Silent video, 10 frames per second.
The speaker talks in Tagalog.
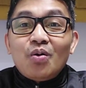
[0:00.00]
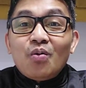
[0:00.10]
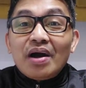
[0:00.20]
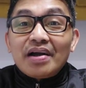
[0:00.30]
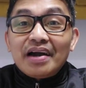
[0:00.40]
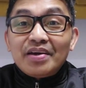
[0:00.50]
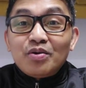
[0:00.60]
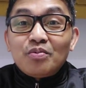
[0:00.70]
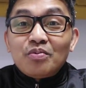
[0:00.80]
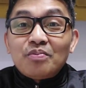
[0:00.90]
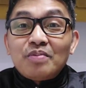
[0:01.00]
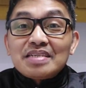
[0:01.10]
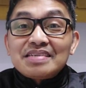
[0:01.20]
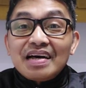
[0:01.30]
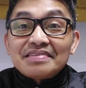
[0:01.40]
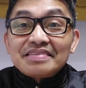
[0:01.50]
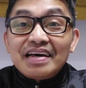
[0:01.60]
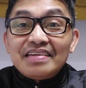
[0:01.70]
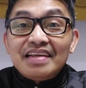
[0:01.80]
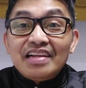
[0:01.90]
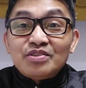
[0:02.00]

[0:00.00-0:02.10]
Huwag kayong masaktan dahil